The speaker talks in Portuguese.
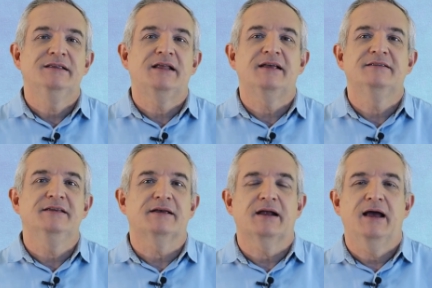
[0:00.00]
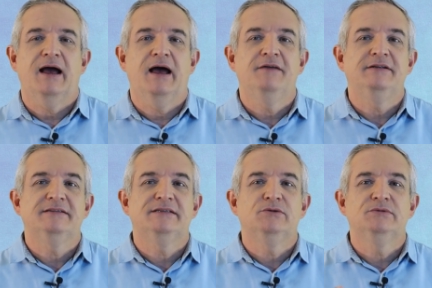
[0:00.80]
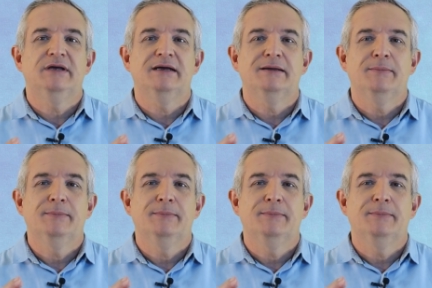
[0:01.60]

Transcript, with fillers: trazer a reflexão da